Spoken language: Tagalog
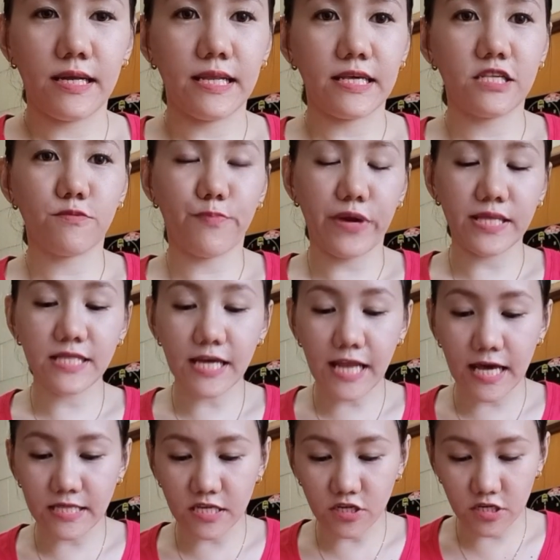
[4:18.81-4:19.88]
Spread na
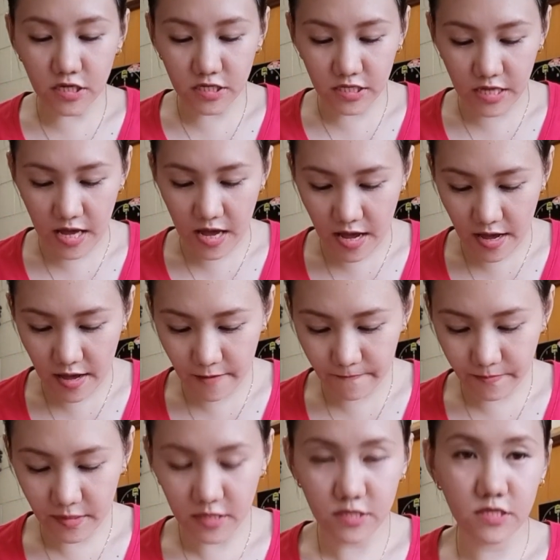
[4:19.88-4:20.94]
natin siya sa
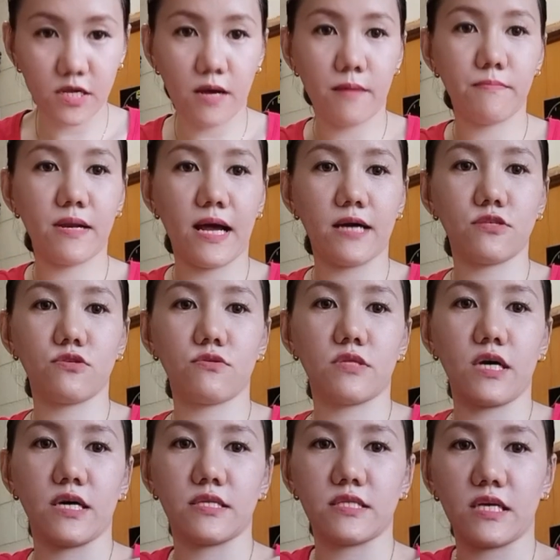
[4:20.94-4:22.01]
sa braso
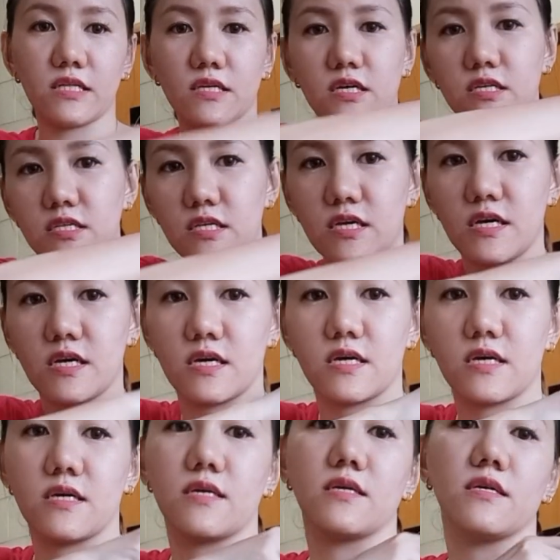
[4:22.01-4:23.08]
natin kasi
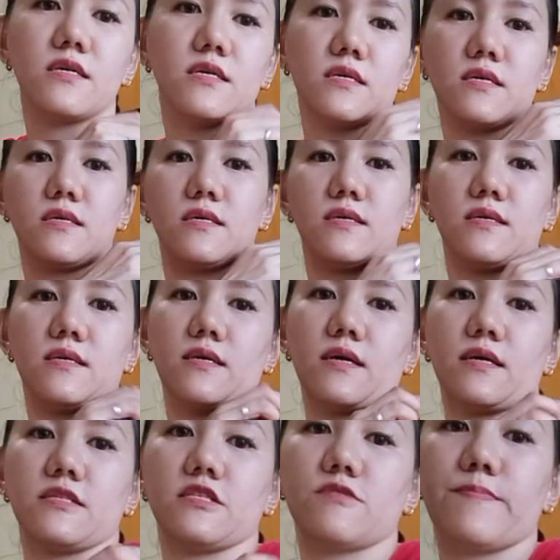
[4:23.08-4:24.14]

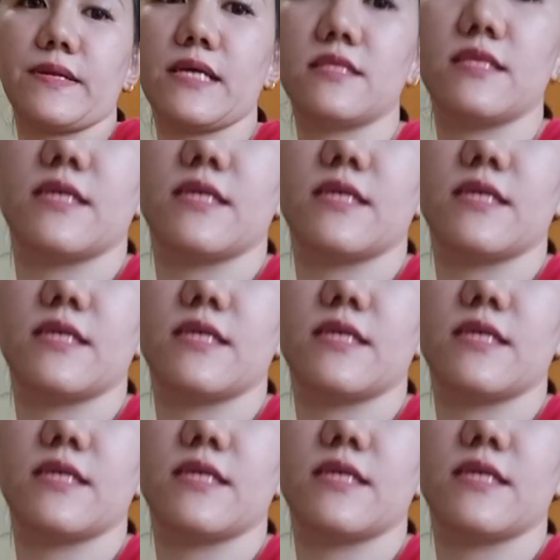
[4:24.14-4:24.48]
Spread na